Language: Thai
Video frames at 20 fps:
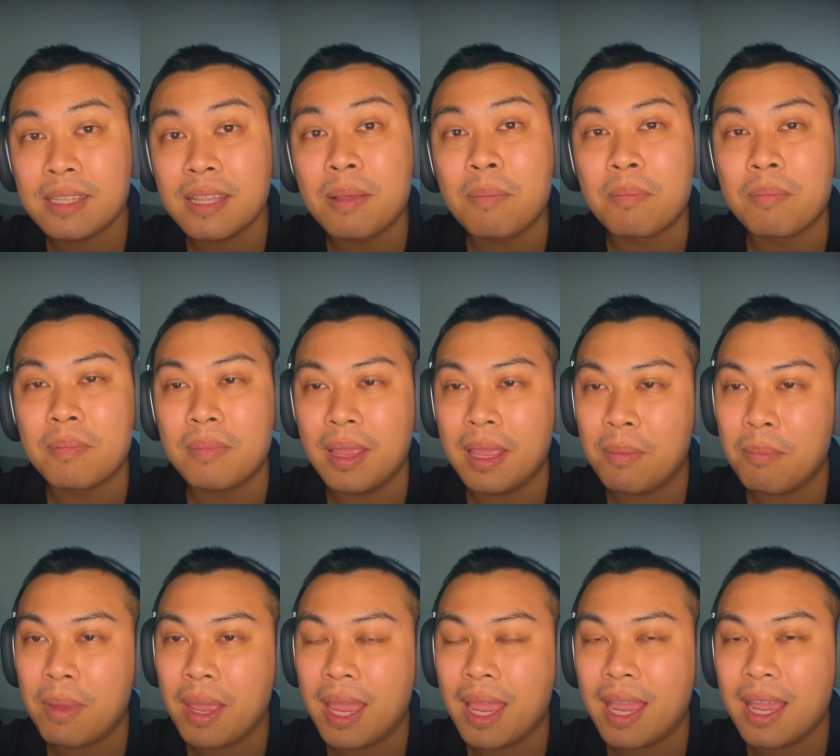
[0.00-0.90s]
50 m
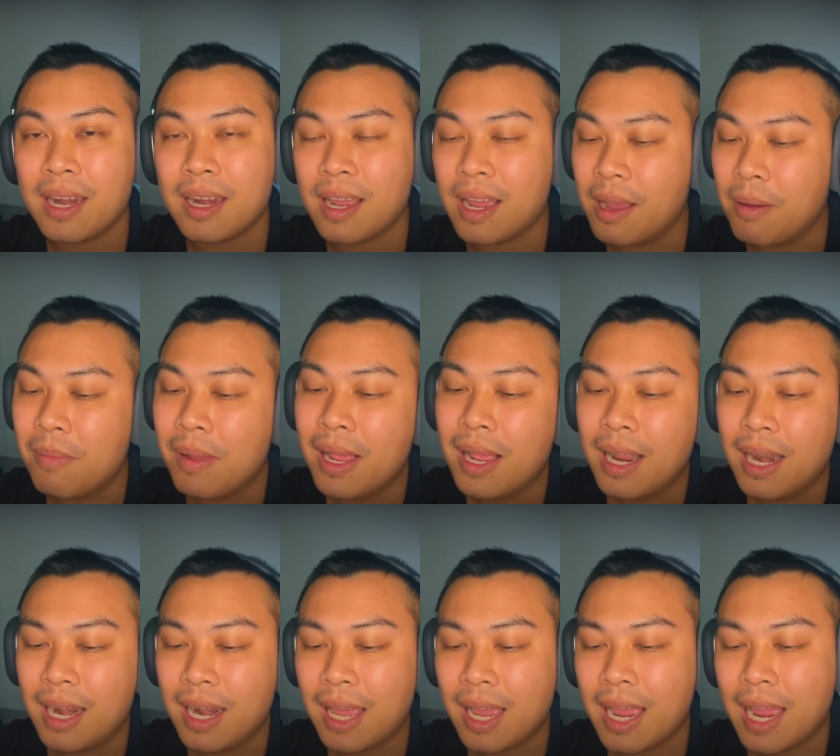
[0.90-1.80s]
h นะครับ
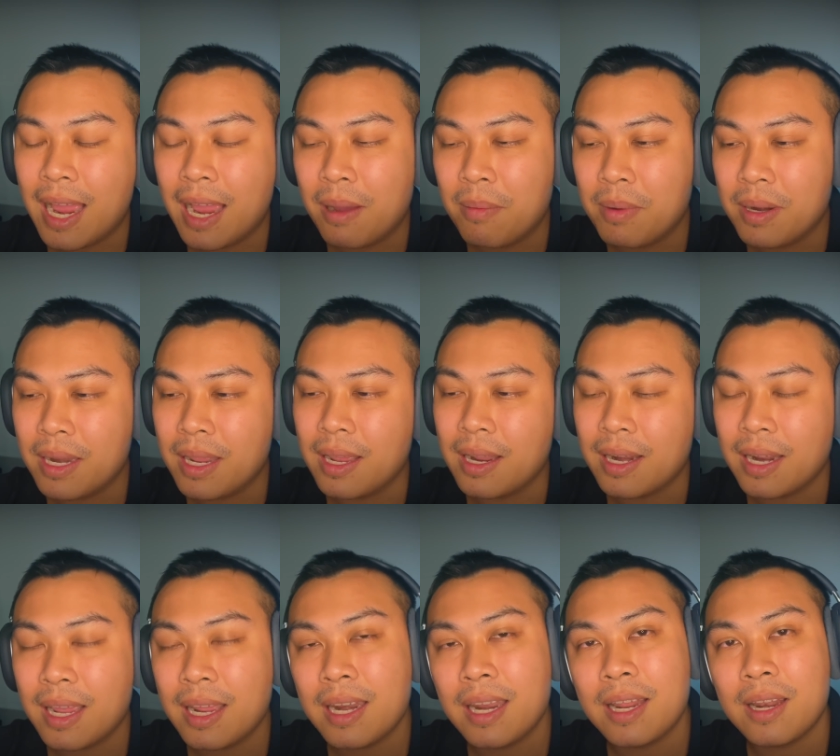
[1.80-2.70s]
ราคามันเนี่ย
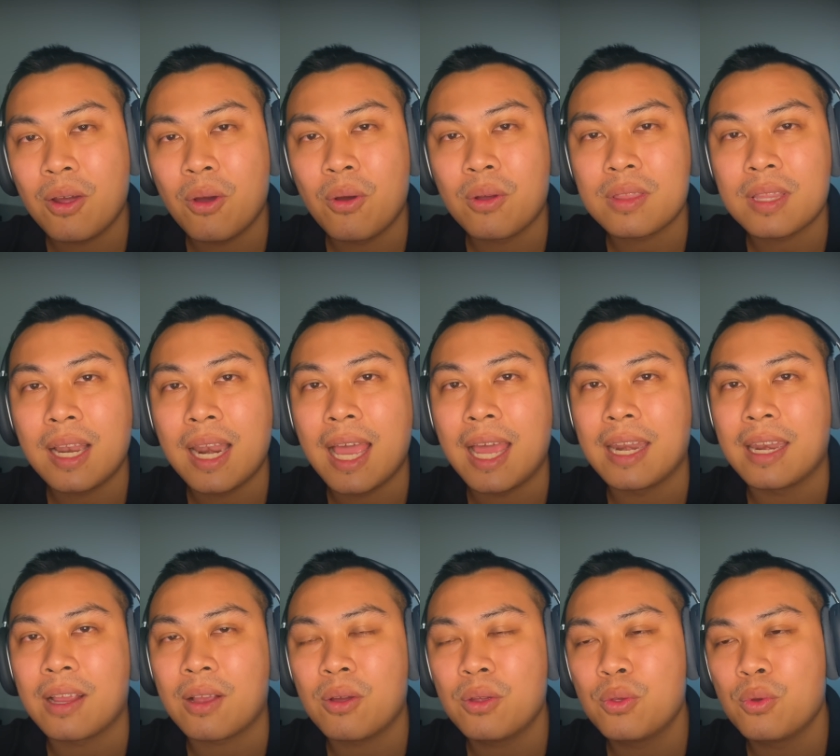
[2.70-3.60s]
ถ้าในท้องตลาดเนี่
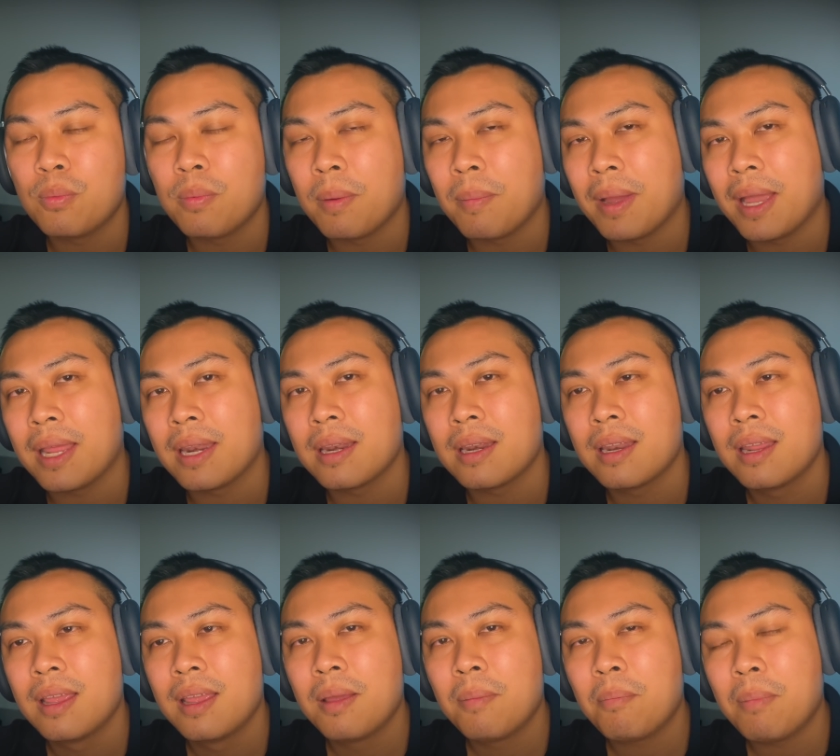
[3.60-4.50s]
ยก็อยู่ประมาณ
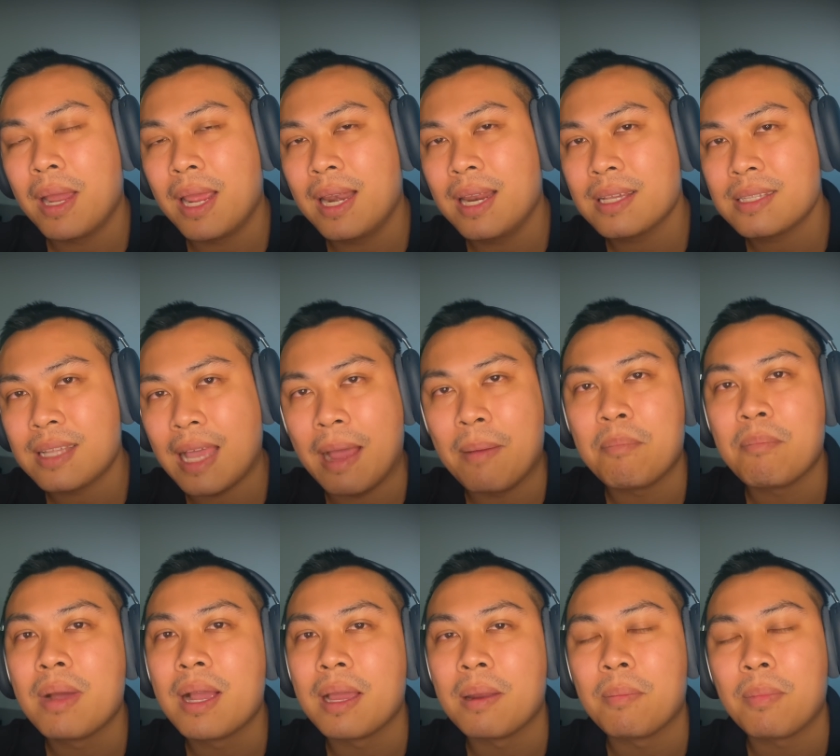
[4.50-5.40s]
ใบละ
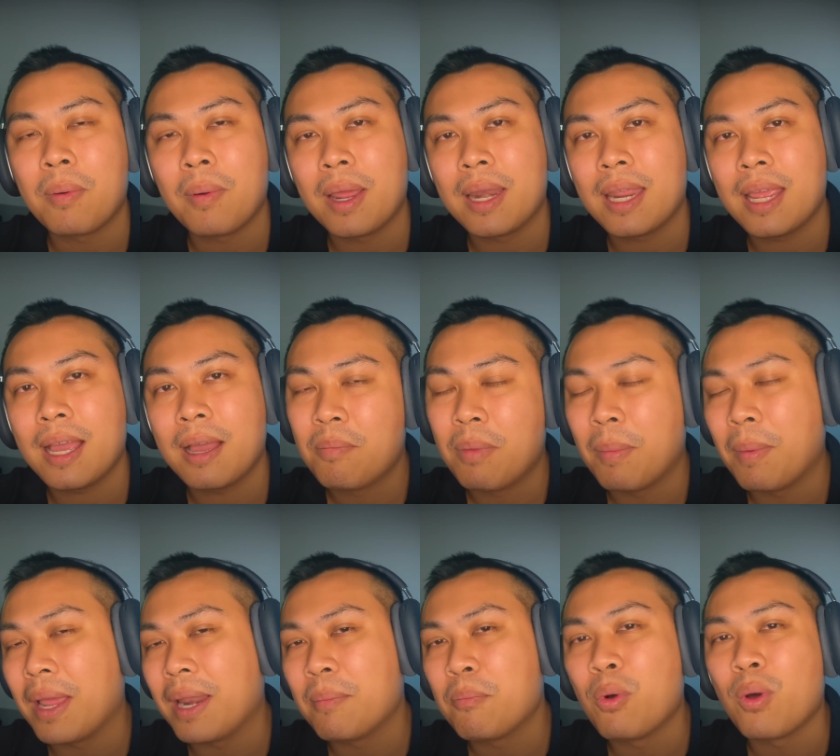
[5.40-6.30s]
30,000 ประมาณนี้ครับประ
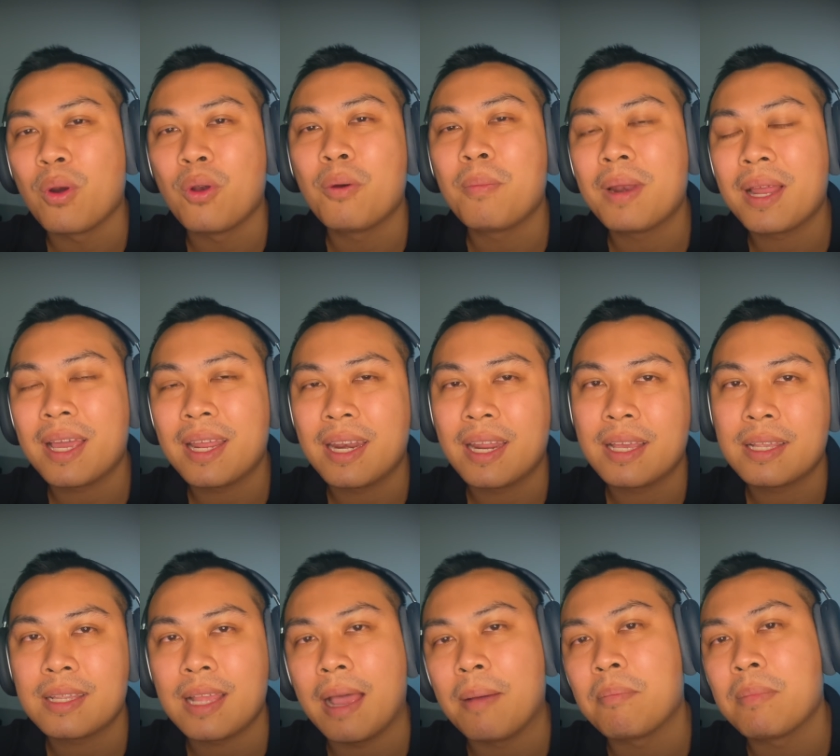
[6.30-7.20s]
มาณบวกลบแล้วกันนะ
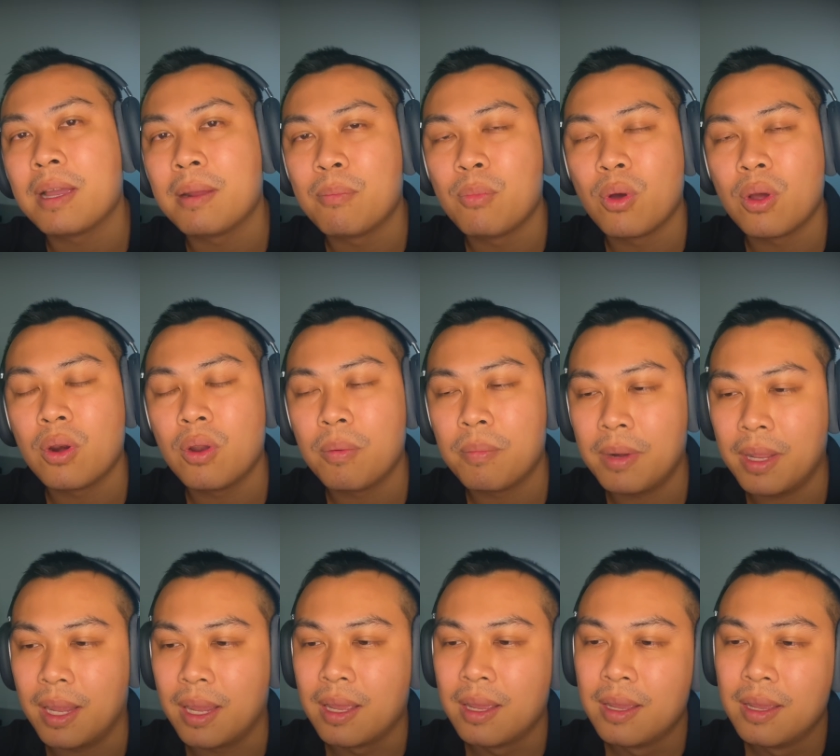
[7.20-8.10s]
30,000 บวกลบเนี่
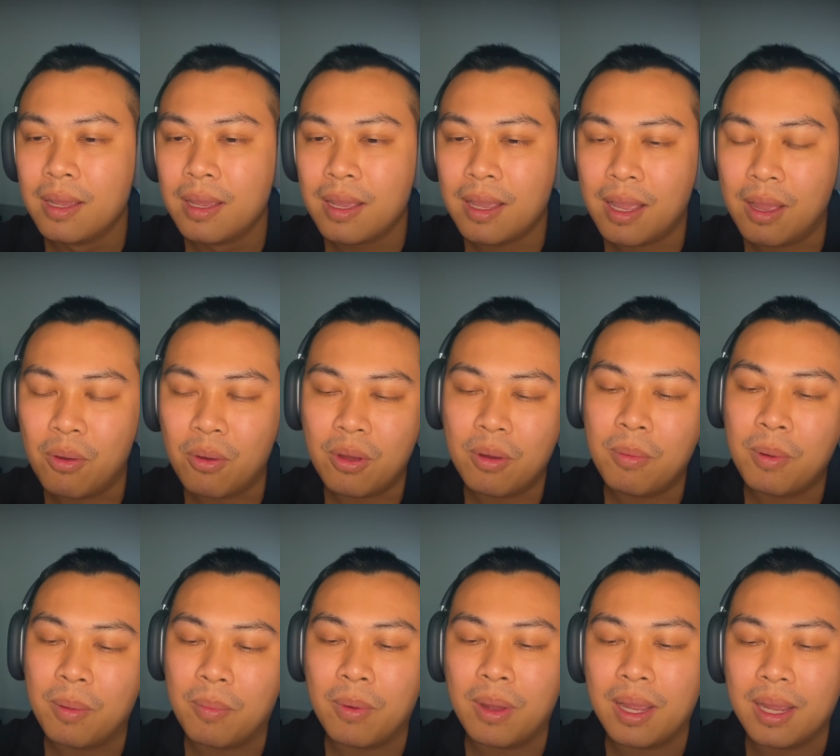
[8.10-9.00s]
ยเขาก็แบ
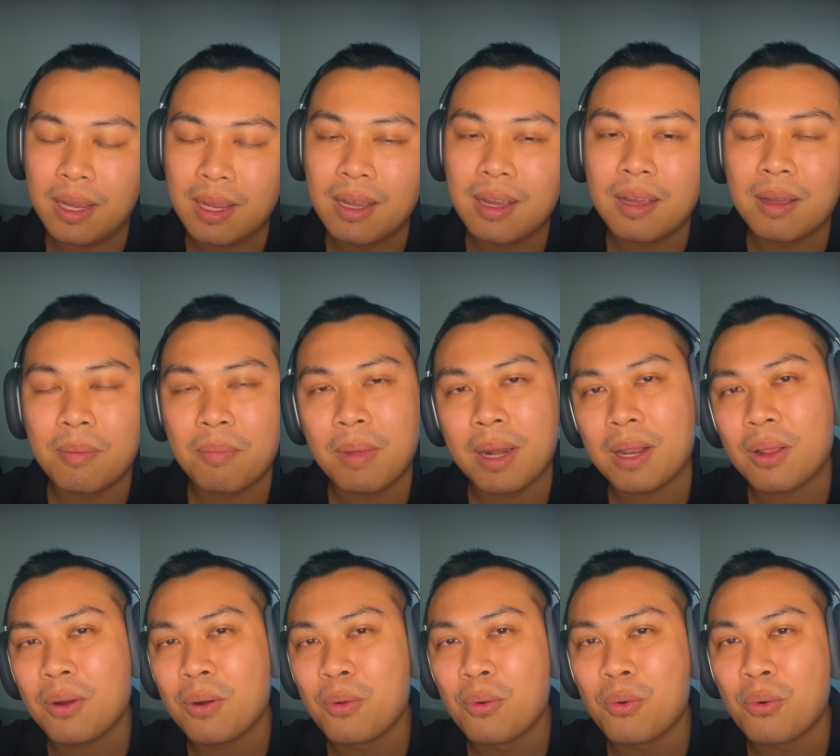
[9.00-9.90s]
บว่าเออมันก็
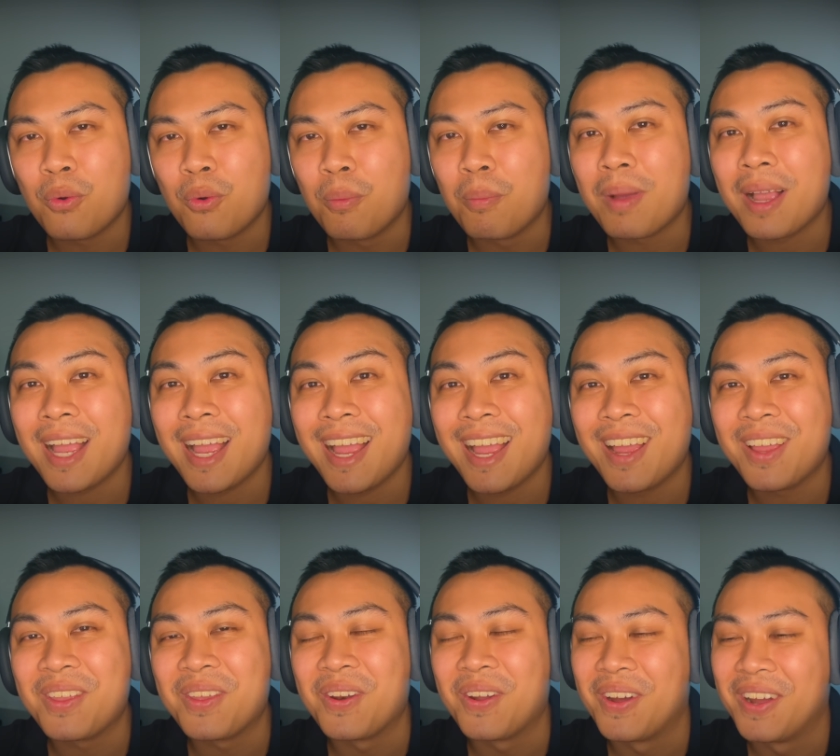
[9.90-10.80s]
ดูคุ้มค่าอ
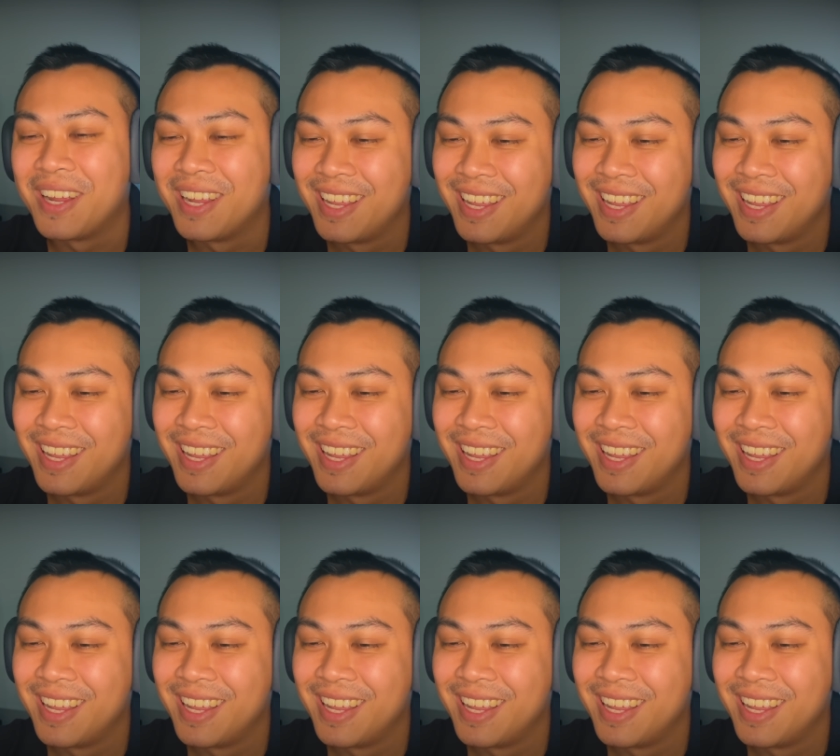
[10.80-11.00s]
ยู่เนาะ